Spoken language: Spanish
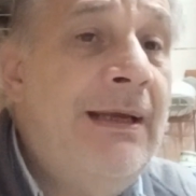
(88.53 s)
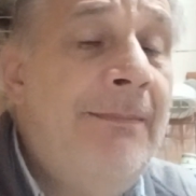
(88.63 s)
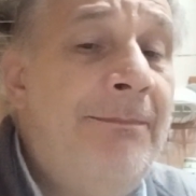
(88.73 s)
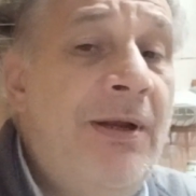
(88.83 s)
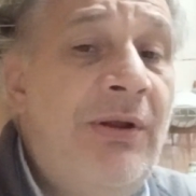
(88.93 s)

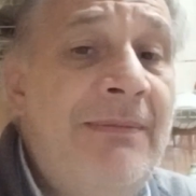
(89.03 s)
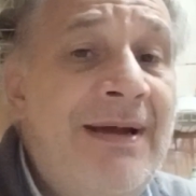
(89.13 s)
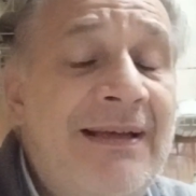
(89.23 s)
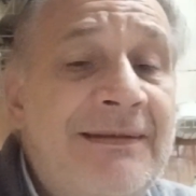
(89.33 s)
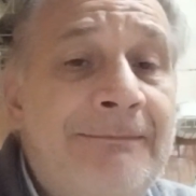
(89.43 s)
pero
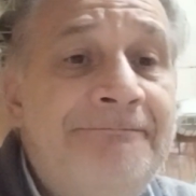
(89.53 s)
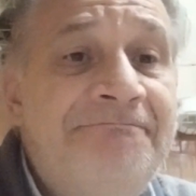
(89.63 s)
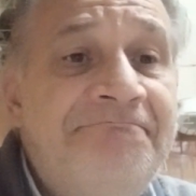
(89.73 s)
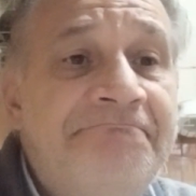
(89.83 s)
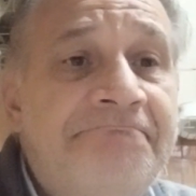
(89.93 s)
además,
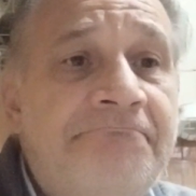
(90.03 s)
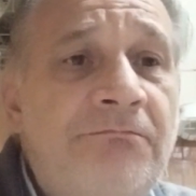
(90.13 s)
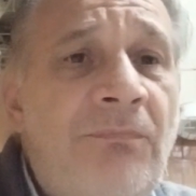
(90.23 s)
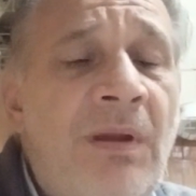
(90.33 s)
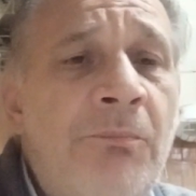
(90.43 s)

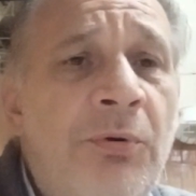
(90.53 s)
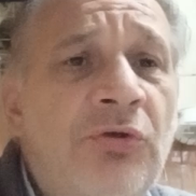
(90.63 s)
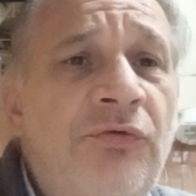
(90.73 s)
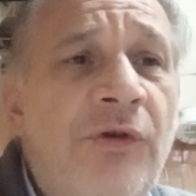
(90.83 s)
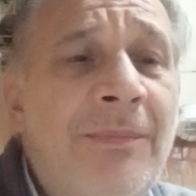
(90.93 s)
por
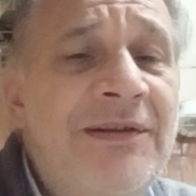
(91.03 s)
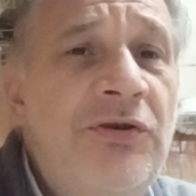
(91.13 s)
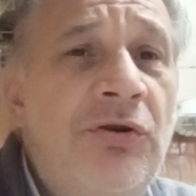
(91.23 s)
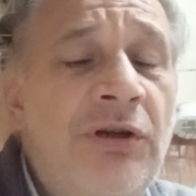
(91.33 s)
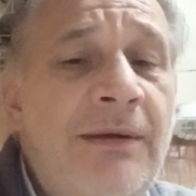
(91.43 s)
su
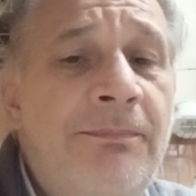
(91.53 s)
formación y